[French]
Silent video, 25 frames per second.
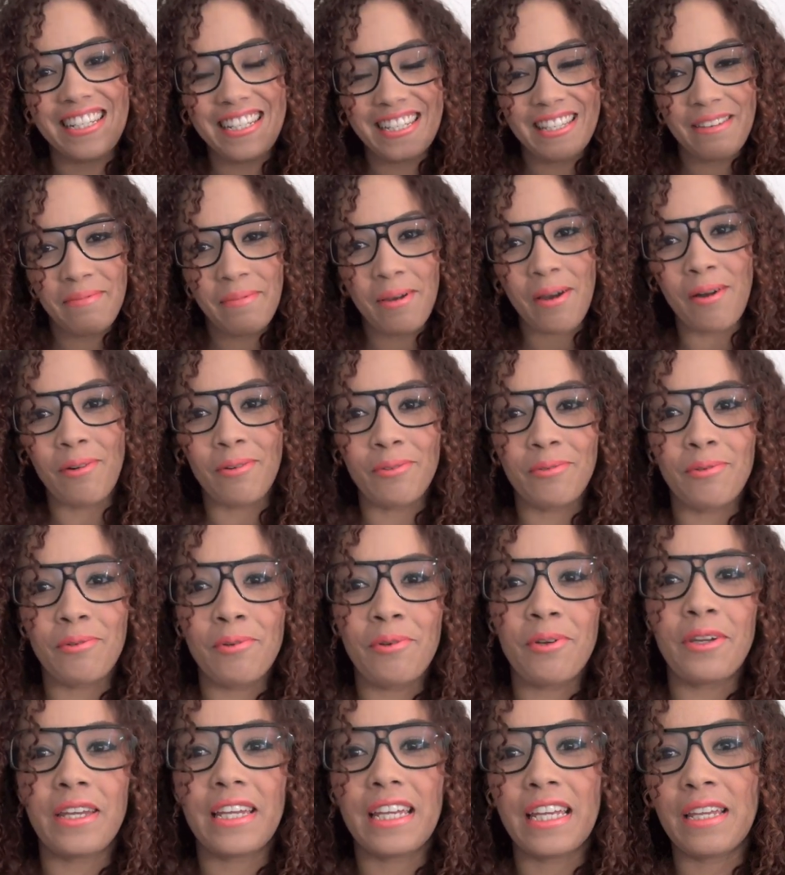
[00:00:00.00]
je les sépare en
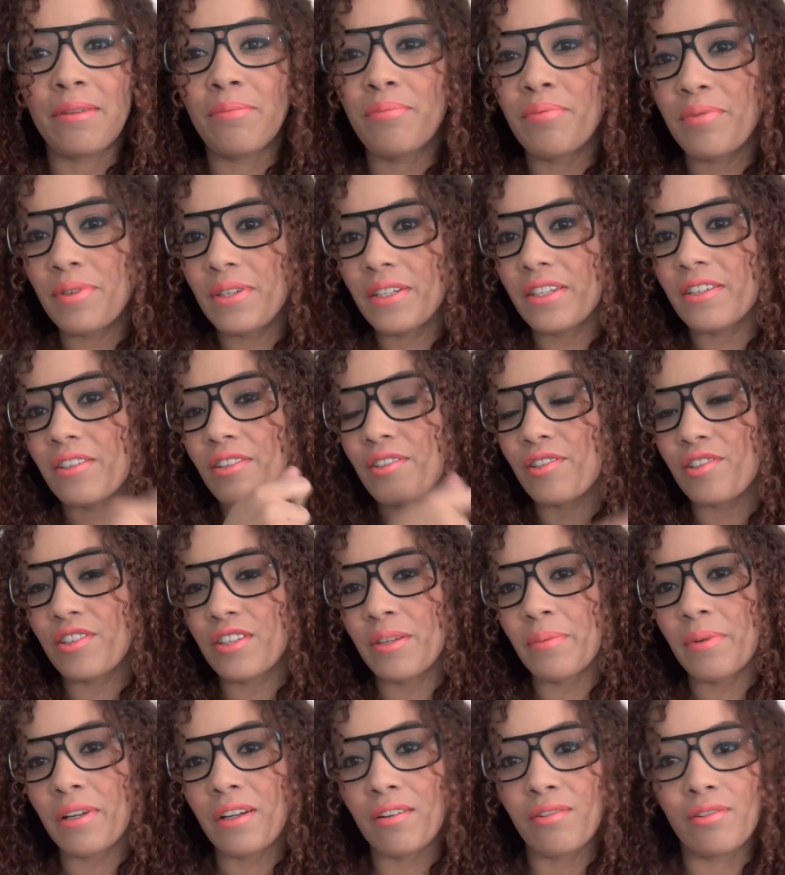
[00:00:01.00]
deux et puis je
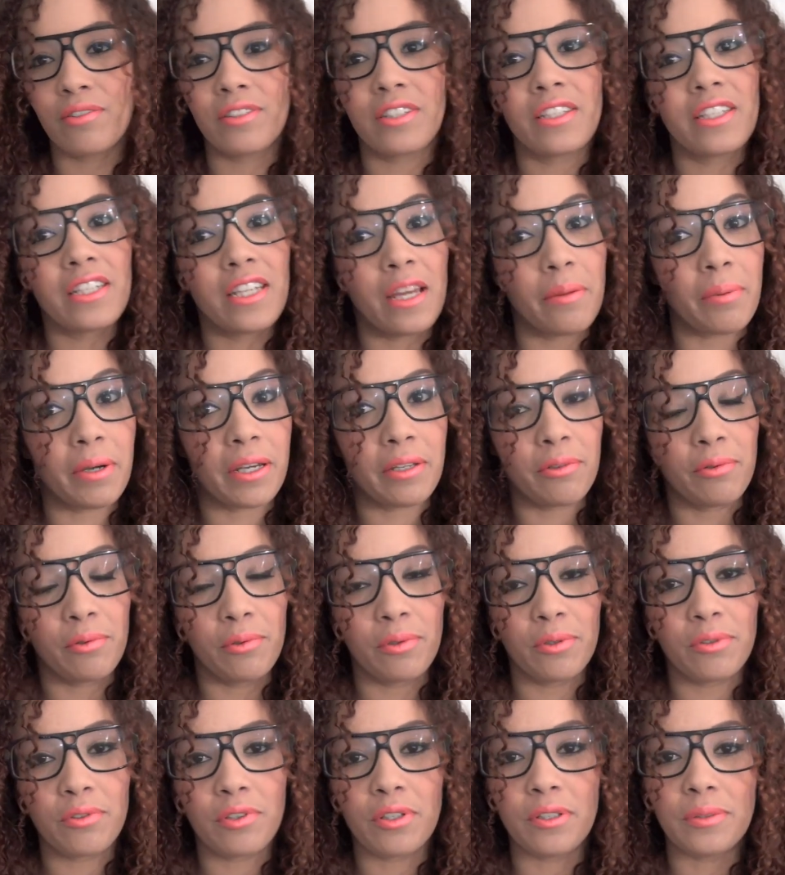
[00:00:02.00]
démêle un côté et après de
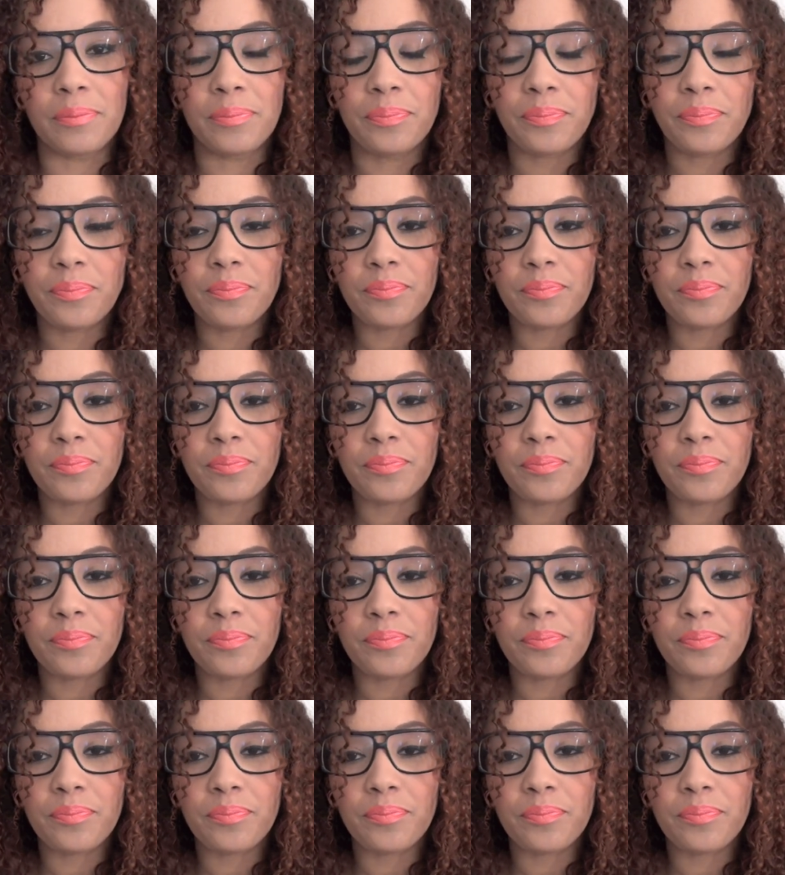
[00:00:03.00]
l'autre.